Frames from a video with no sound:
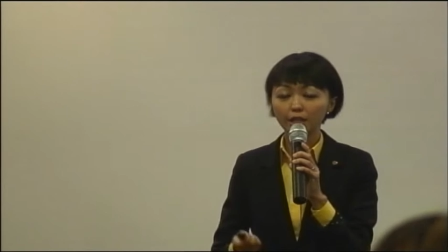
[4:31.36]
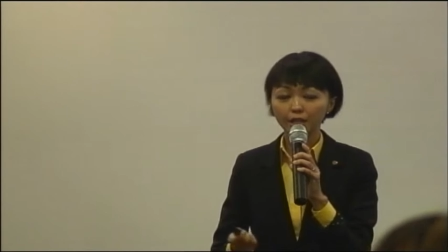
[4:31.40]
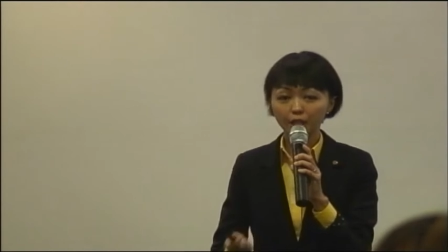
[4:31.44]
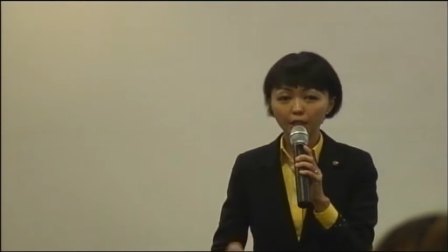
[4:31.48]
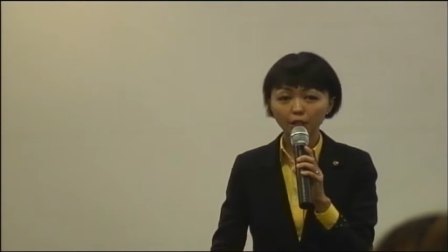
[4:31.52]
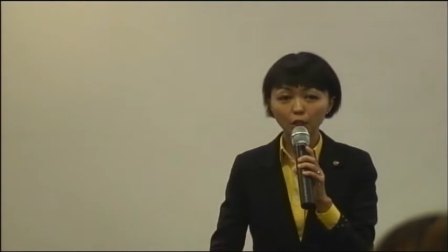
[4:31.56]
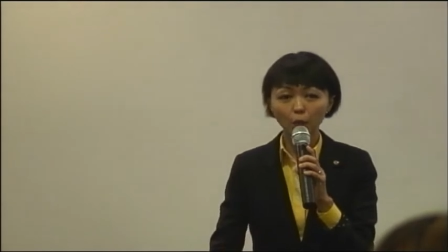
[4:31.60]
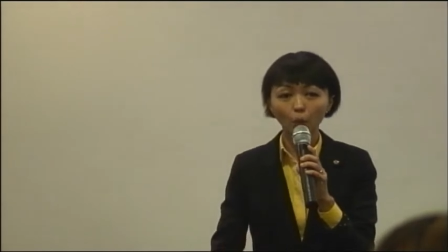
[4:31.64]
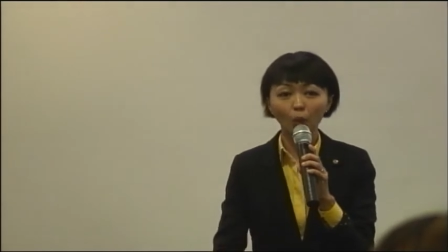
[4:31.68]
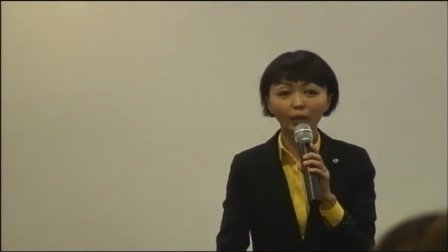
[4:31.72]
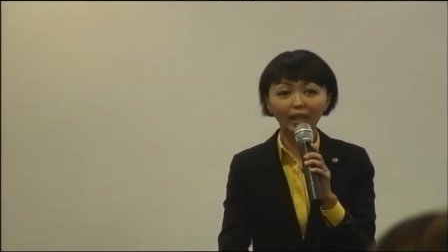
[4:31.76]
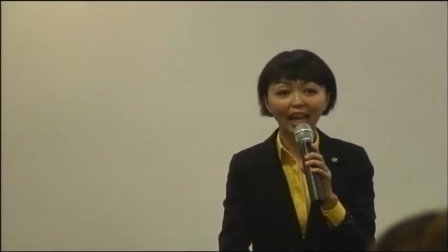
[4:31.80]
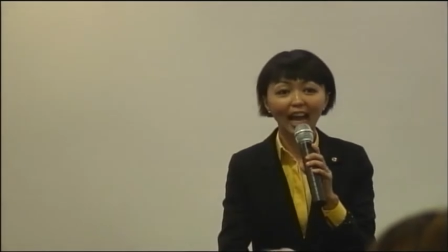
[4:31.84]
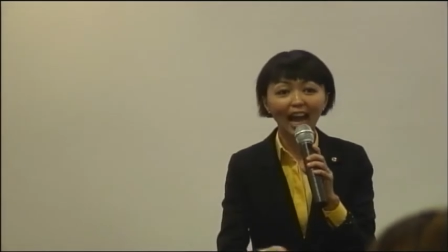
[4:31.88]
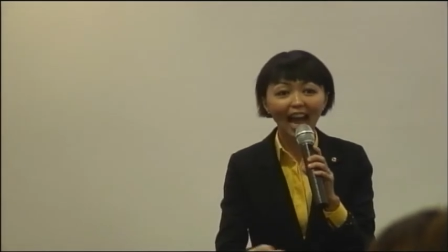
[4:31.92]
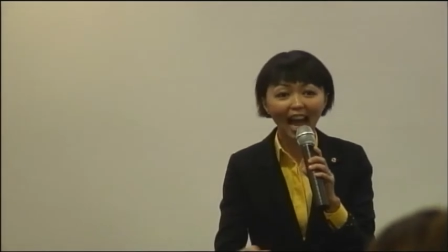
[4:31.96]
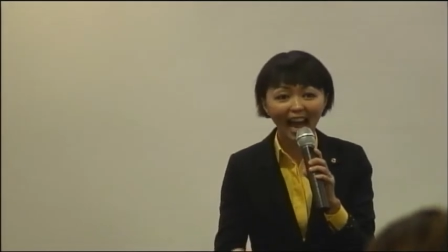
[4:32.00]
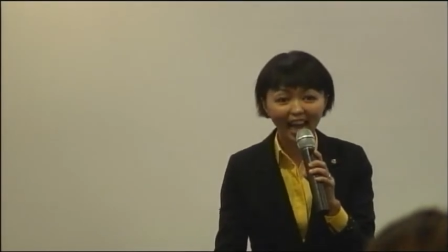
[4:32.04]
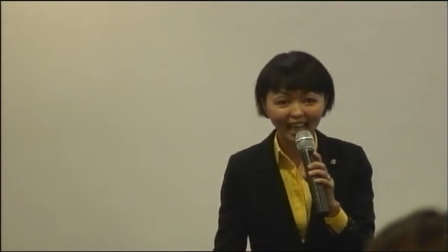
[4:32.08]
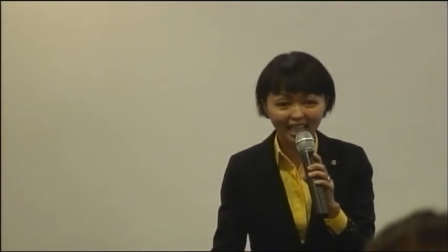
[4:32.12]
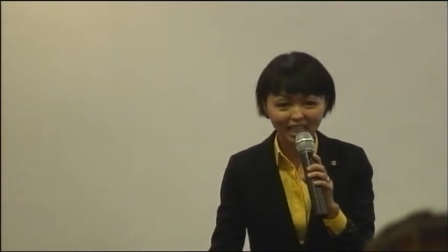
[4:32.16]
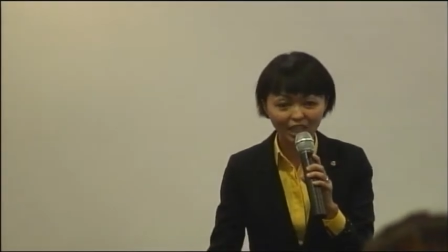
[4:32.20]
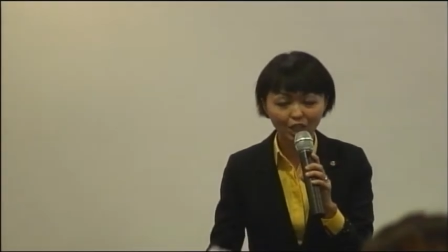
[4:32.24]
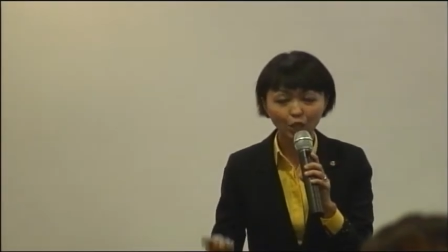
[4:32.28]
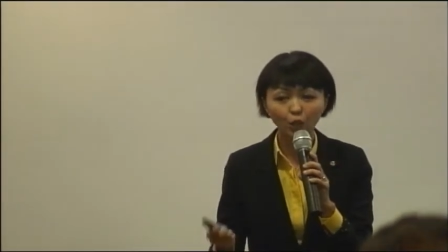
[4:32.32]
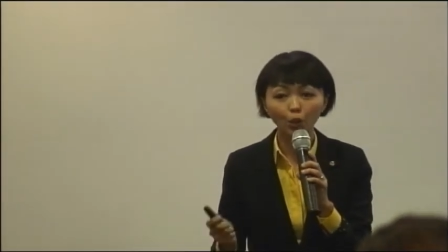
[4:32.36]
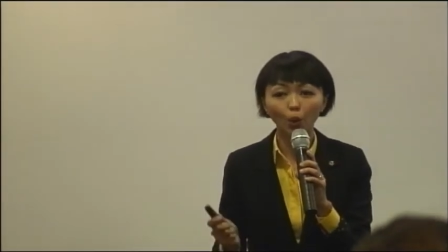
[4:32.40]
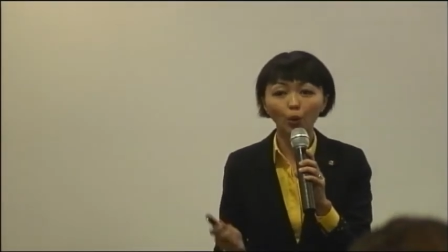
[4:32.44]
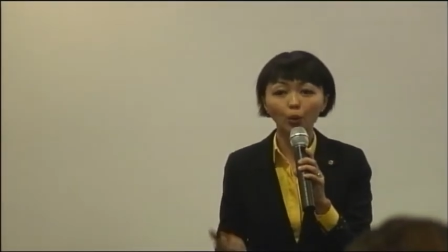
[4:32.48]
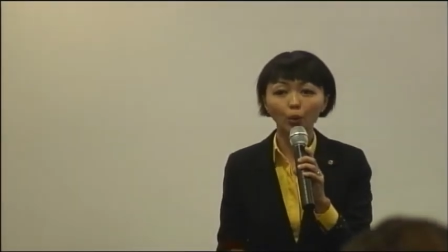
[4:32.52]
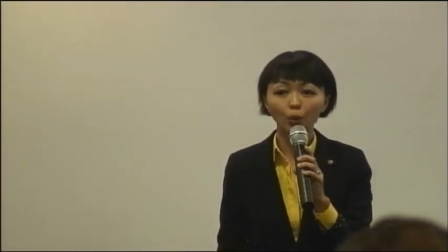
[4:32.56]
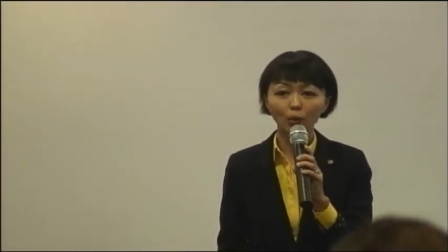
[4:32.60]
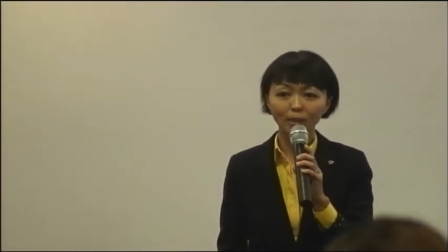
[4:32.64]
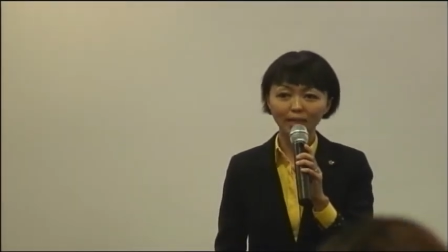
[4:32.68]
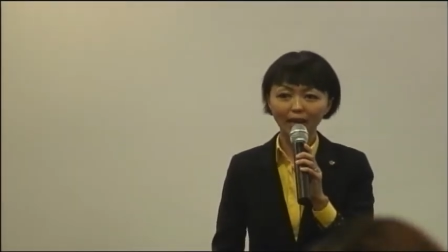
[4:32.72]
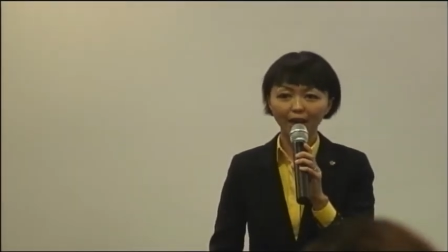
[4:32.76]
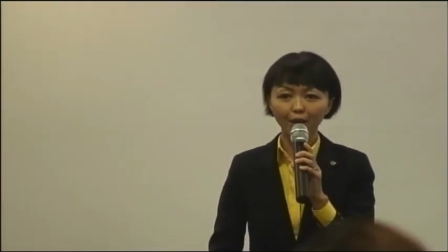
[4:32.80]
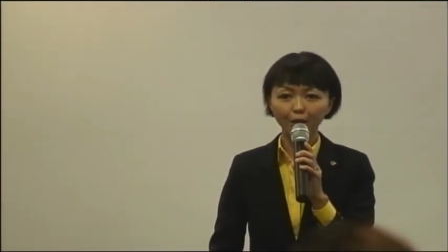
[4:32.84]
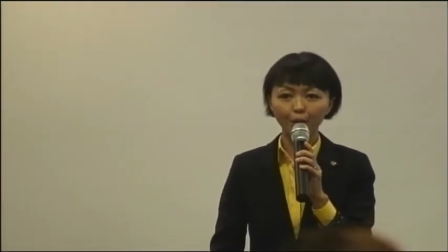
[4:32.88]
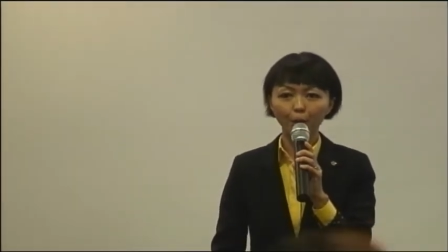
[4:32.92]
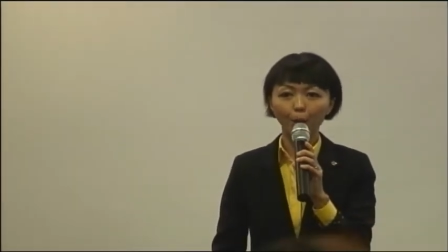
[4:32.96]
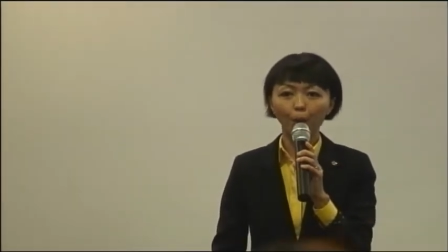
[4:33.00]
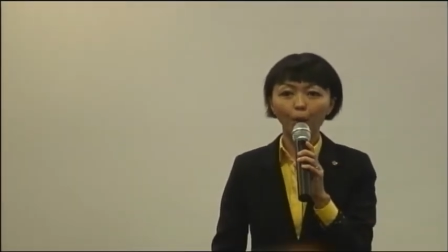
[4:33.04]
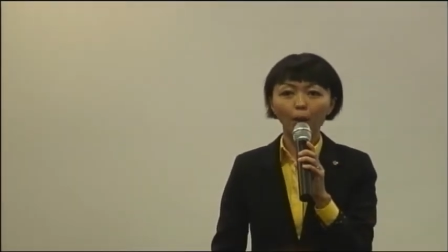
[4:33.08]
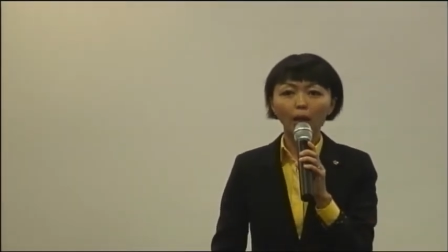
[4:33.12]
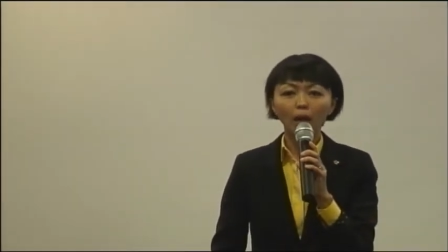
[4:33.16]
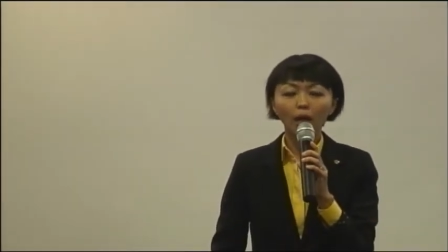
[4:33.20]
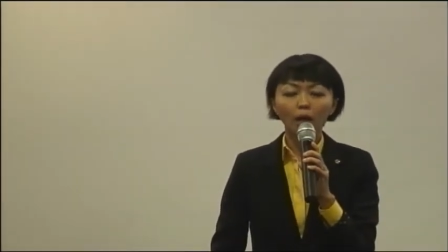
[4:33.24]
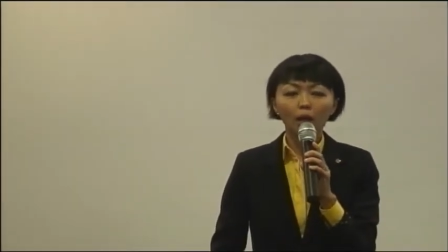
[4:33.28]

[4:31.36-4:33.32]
至我的孩子都有在用。